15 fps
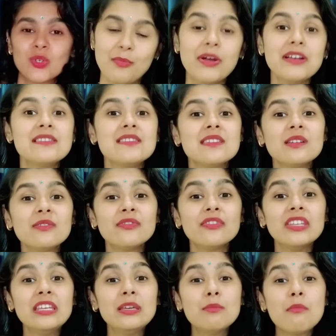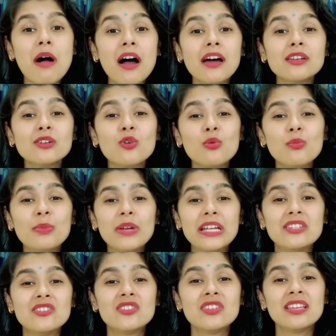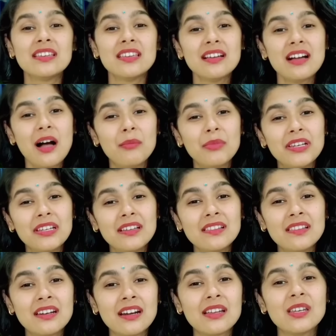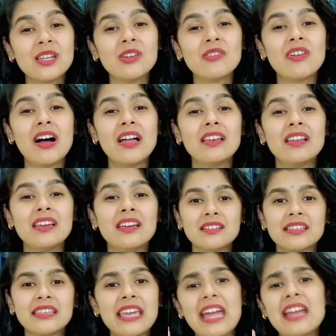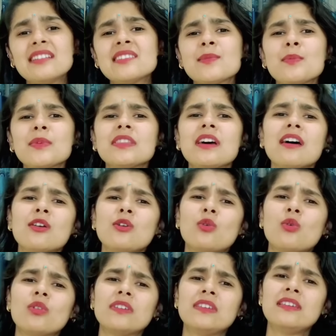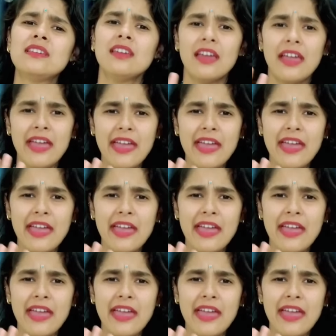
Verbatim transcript: पर सिर्फ ईमान को बेचने की काबिलियत रखने वाले गैर जिम्मेदार लोग ही